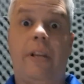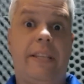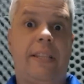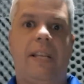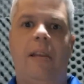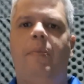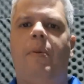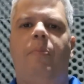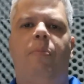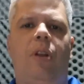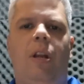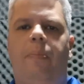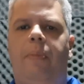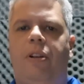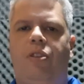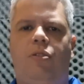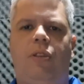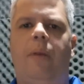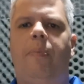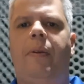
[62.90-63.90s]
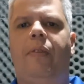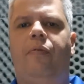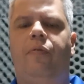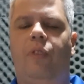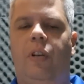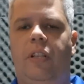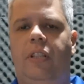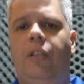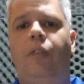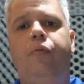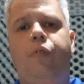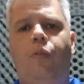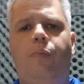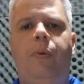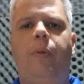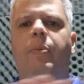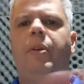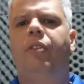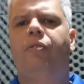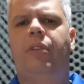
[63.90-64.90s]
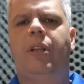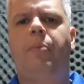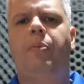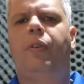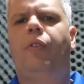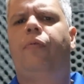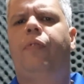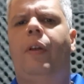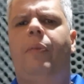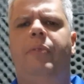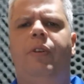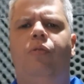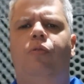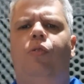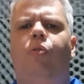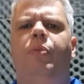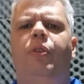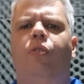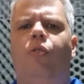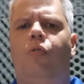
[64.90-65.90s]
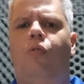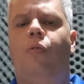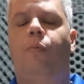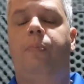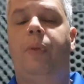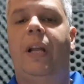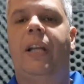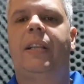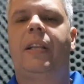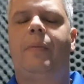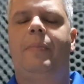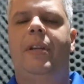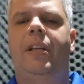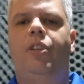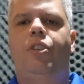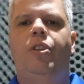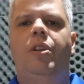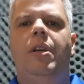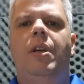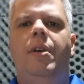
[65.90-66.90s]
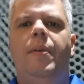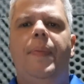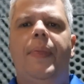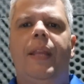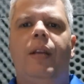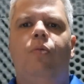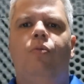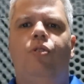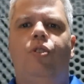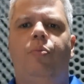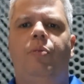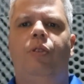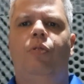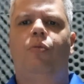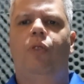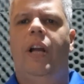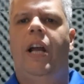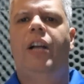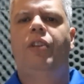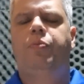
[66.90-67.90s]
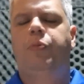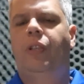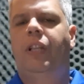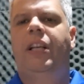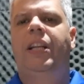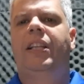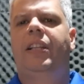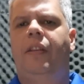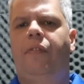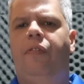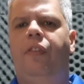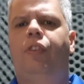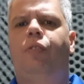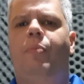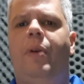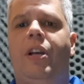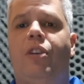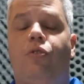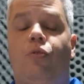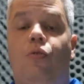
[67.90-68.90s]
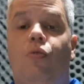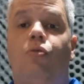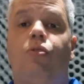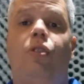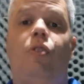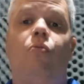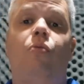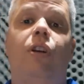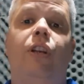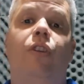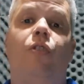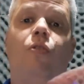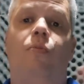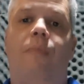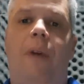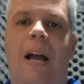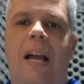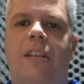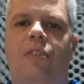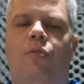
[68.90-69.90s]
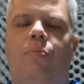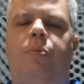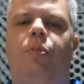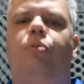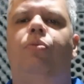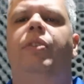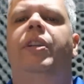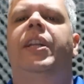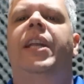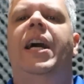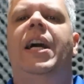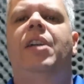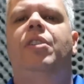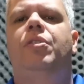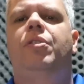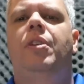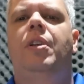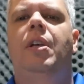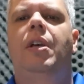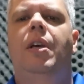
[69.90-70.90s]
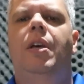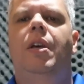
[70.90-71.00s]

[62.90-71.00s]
recebe a bola para chutar para fora. Então foi o primeiro tempo que o Flamengo dominou completamente o time do Goiás, poderia ter feito mais gols, não criou mais oportunidades,